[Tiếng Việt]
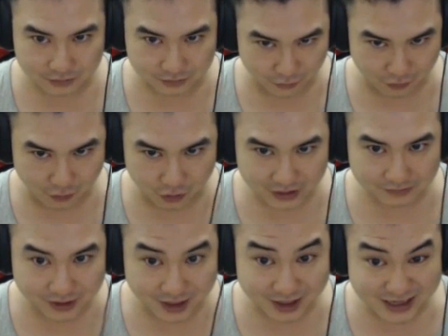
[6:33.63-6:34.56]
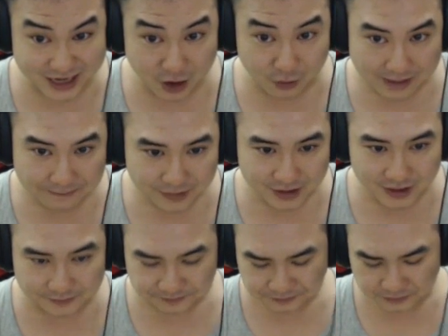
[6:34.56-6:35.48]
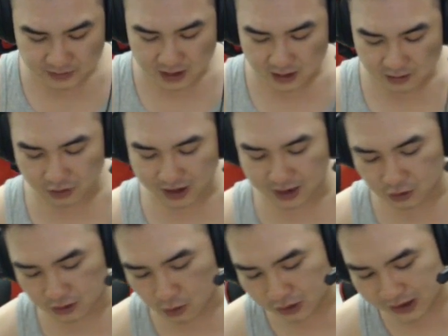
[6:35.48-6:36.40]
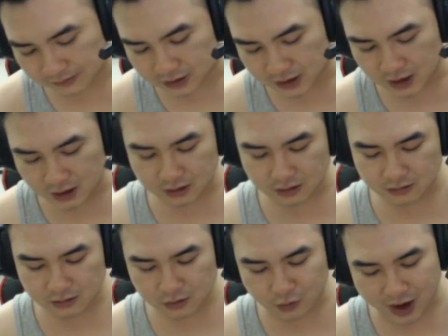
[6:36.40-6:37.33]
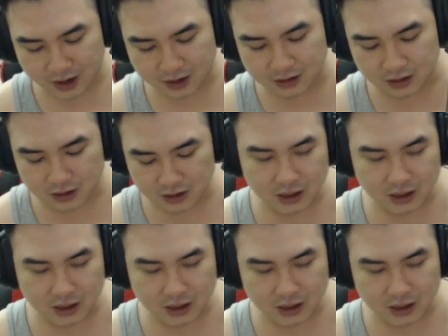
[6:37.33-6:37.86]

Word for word: ngủ 4-5 tiếng là nhiều lắm á. Một ngày ngủ được 4-5 tiếng, khoảng cỡ